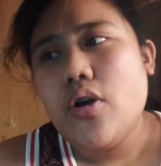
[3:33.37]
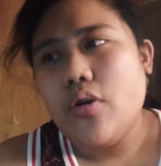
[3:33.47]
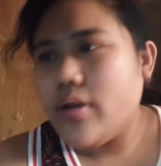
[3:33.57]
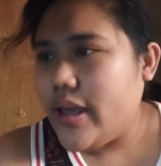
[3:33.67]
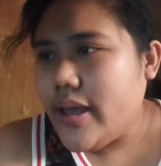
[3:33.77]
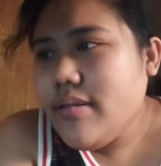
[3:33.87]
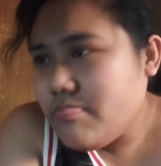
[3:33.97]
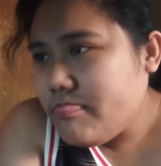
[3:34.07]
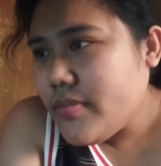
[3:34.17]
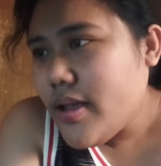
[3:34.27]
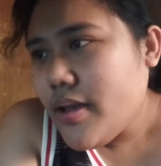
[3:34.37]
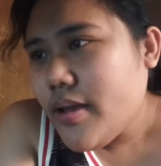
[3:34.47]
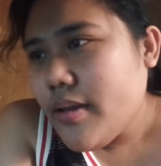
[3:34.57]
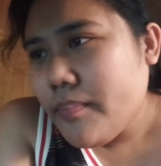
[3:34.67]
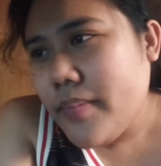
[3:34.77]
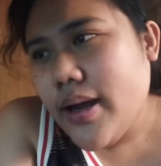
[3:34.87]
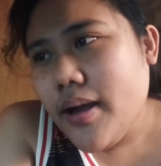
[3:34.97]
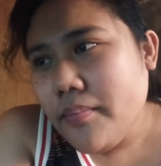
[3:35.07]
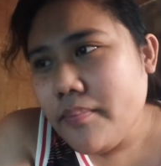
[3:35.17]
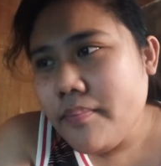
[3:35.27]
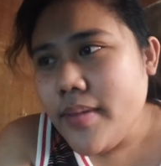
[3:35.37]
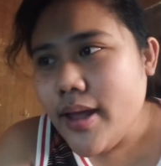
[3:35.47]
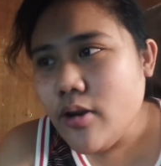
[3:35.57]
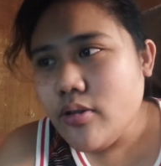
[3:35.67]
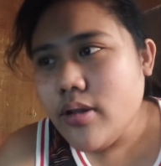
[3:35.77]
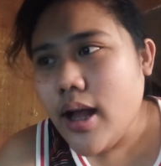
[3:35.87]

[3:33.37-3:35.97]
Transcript: okay? Parang meron